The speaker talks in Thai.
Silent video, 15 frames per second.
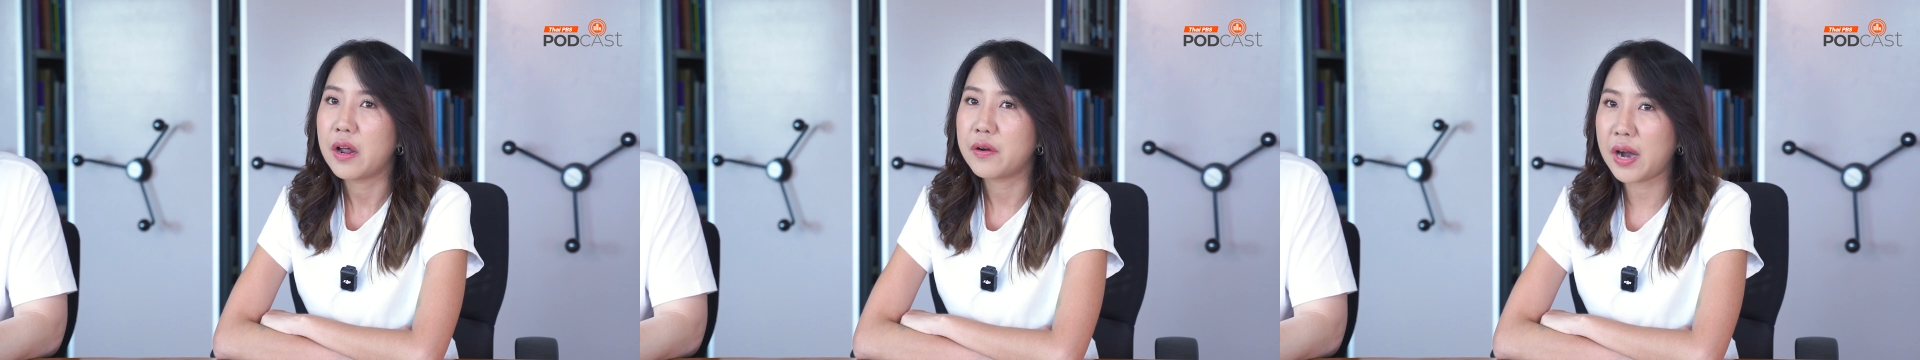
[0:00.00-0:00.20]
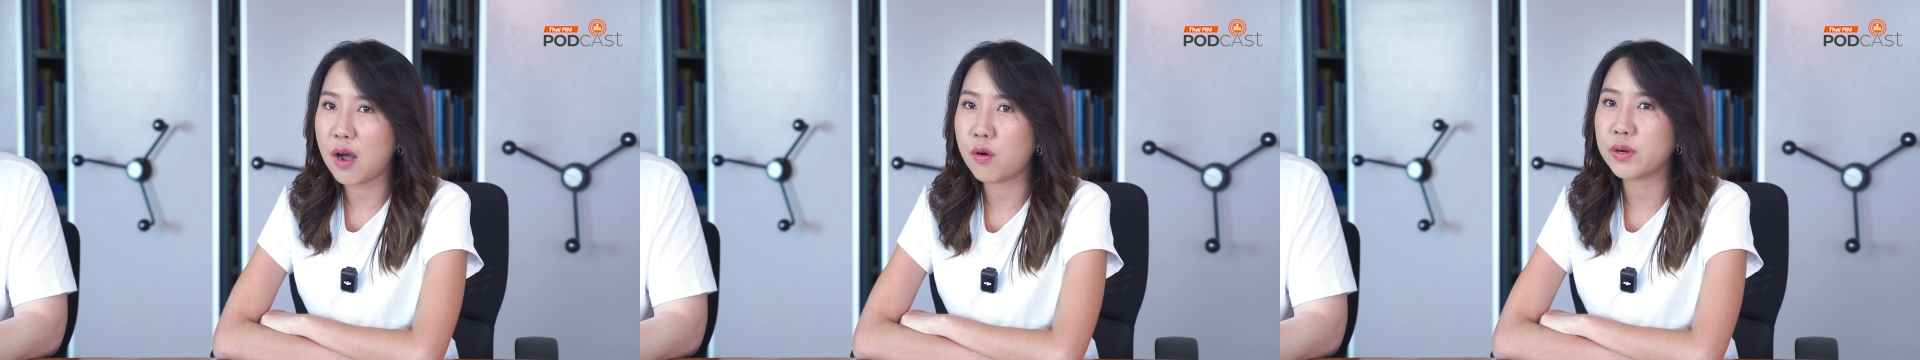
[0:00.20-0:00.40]

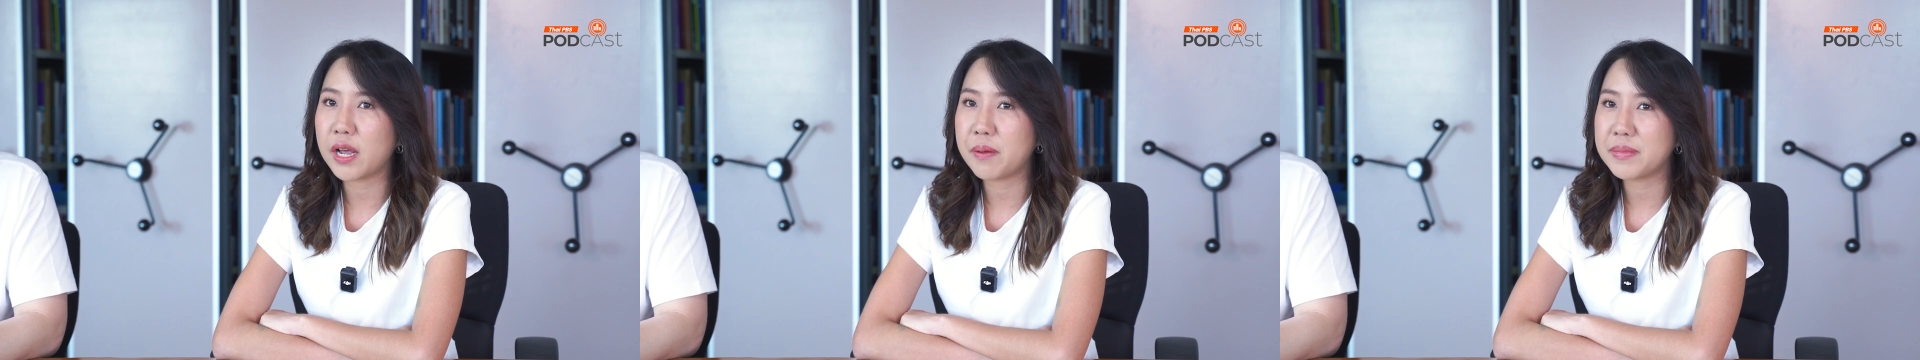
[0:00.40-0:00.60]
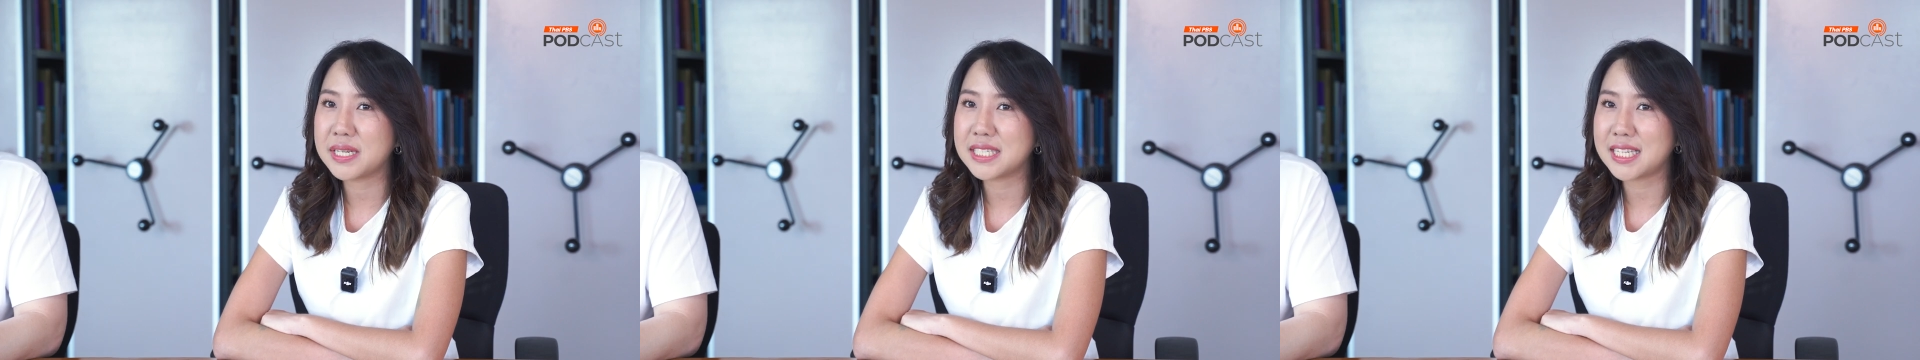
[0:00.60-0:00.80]
เราเนี่
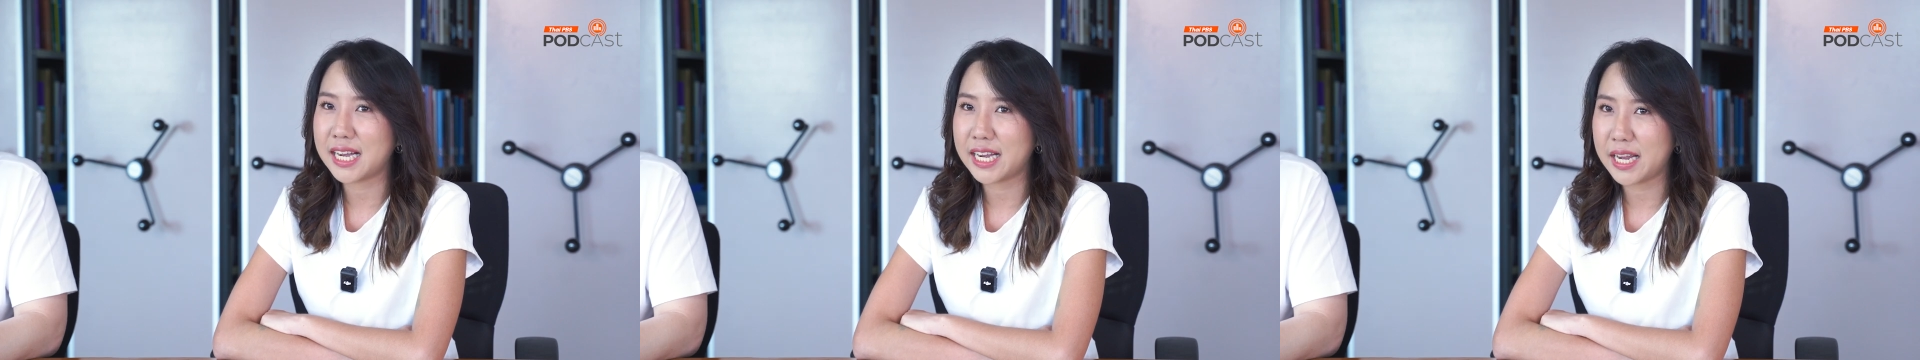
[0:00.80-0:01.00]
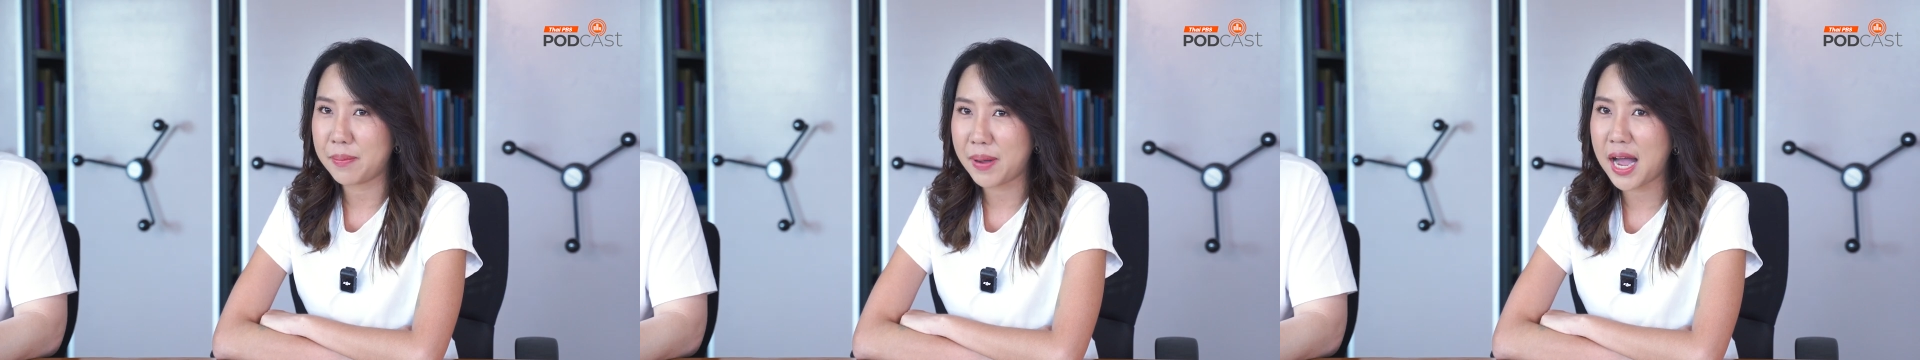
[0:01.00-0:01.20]
ยมีศัก
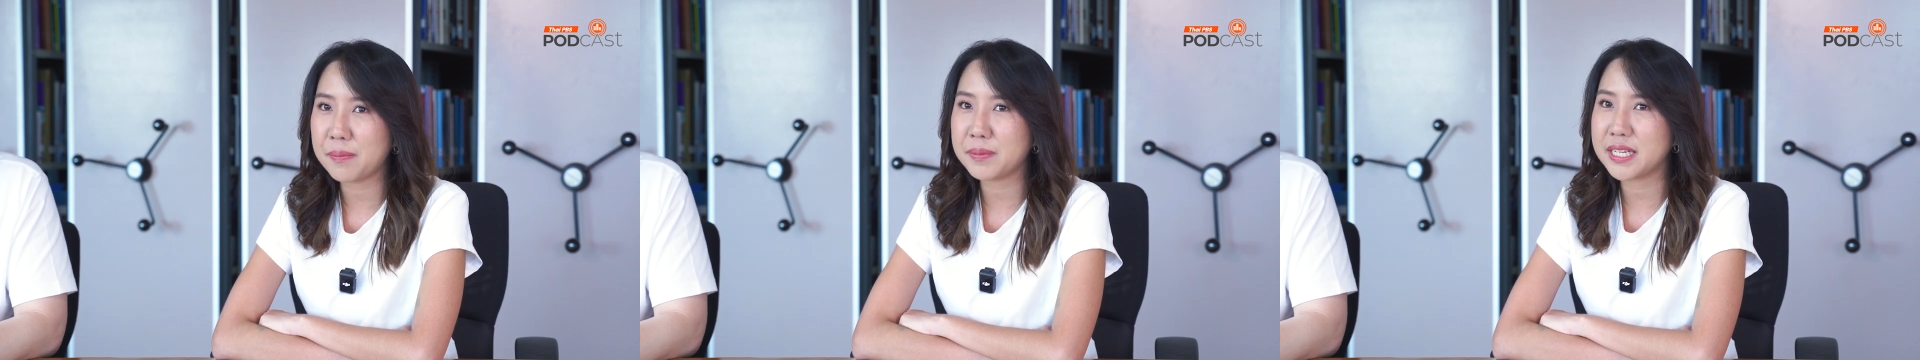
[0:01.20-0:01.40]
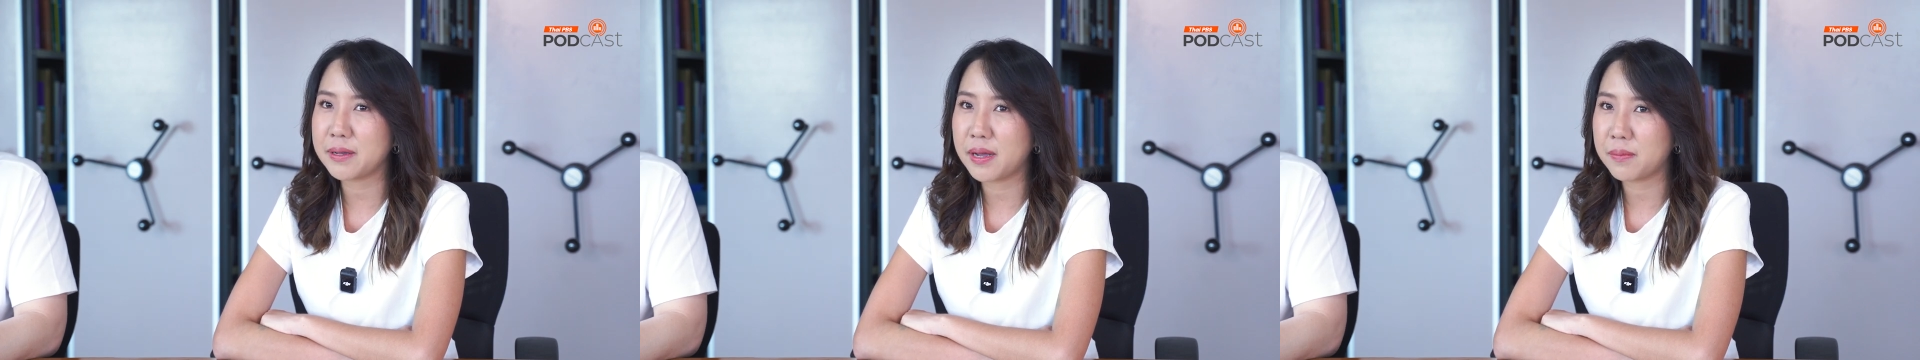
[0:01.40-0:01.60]
ยภาพ
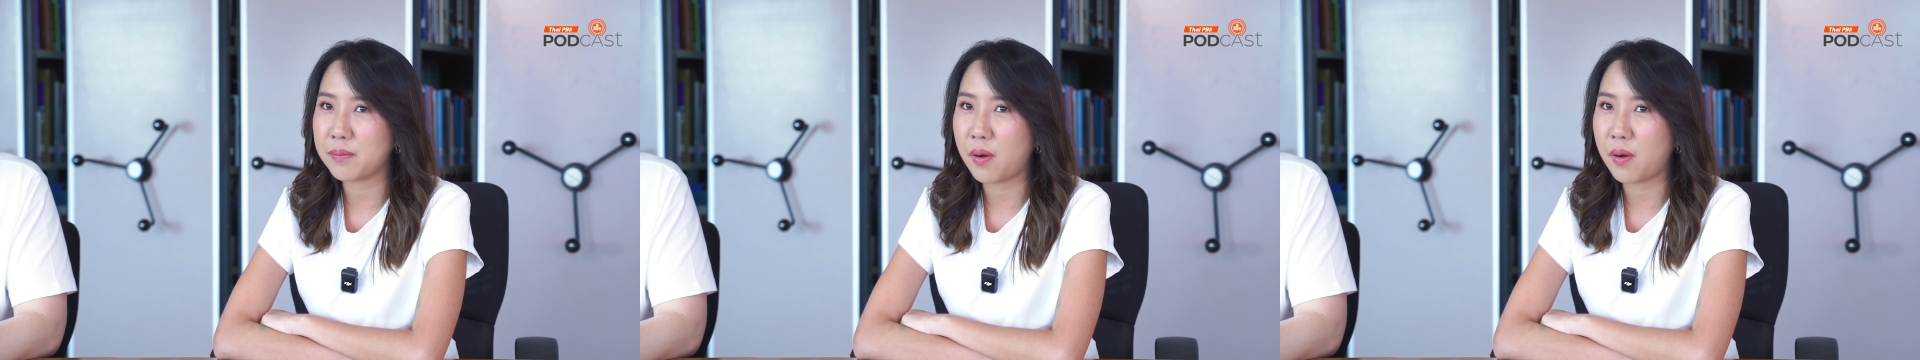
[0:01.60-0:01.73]
เพียง